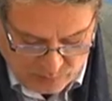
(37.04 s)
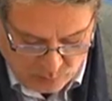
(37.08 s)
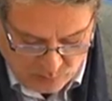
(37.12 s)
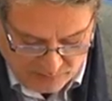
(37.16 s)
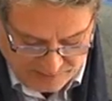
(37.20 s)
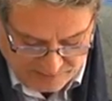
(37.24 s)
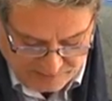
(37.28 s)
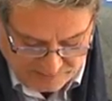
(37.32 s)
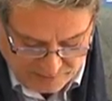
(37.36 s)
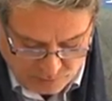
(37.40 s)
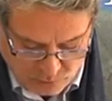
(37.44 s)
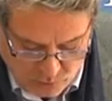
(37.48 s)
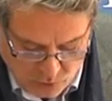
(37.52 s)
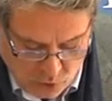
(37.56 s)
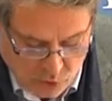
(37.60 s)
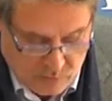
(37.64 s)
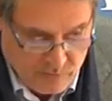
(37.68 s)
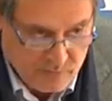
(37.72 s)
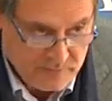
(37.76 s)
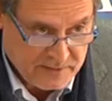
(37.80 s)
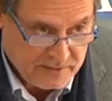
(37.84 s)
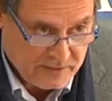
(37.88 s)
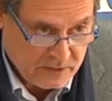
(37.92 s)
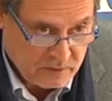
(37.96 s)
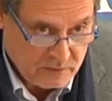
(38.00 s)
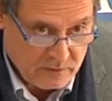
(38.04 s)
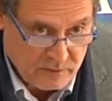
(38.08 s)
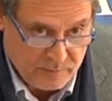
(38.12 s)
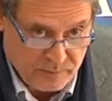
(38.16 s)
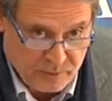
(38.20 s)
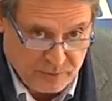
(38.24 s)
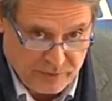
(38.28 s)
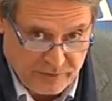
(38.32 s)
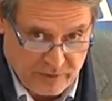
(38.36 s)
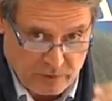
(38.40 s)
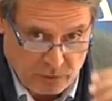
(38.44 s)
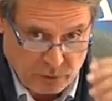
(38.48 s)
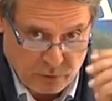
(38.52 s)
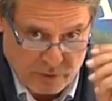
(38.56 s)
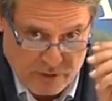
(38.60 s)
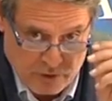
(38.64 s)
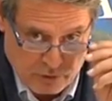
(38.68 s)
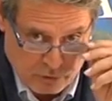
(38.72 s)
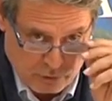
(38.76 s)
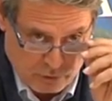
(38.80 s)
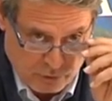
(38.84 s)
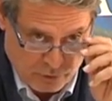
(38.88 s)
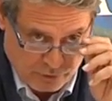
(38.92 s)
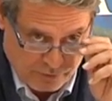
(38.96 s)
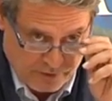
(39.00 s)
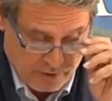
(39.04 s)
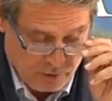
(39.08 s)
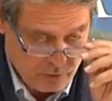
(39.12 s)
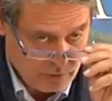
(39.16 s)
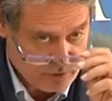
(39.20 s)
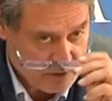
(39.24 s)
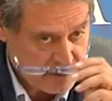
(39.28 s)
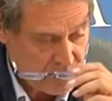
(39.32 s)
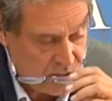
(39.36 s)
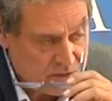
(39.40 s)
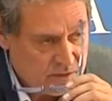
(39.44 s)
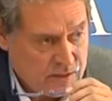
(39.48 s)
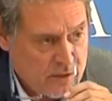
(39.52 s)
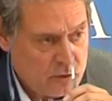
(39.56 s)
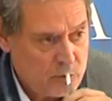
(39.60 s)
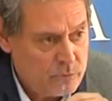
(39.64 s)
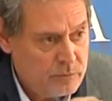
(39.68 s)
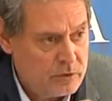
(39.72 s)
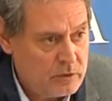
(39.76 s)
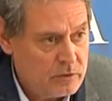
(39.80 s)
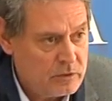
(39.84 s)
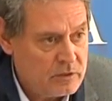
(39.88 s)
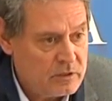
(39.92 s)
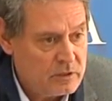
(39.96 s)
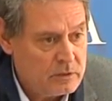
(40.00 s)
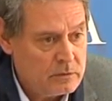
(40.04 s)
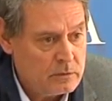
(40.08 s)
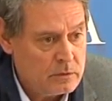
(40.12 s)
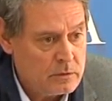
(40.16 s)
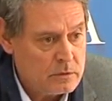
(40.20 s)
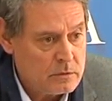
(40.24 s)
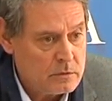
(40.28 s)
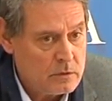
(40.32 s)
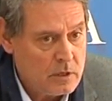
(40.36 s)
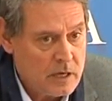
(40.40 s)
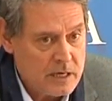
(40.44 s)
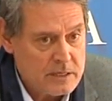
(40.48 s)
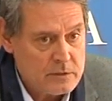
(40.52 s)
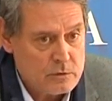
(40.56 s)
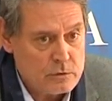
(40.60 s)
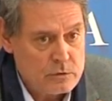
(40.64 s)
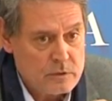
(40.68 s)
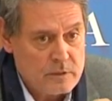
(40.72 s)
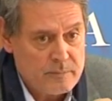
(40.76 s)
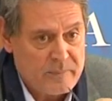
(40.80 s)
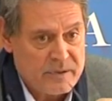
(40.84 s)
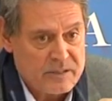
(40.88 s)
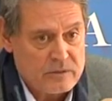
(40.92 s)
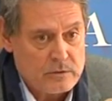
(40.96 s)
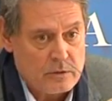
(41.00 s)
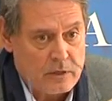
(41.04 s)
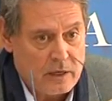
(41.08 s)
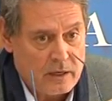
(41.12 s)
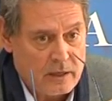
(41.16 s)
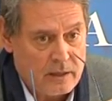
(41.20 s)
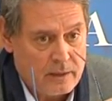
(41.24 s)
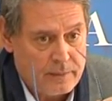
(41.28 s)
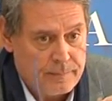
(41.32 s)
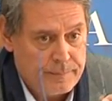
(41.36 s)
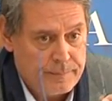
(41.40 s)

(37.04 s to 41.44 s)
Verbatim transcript: 41,29% de estos 271 millones de euros son gastos de personal.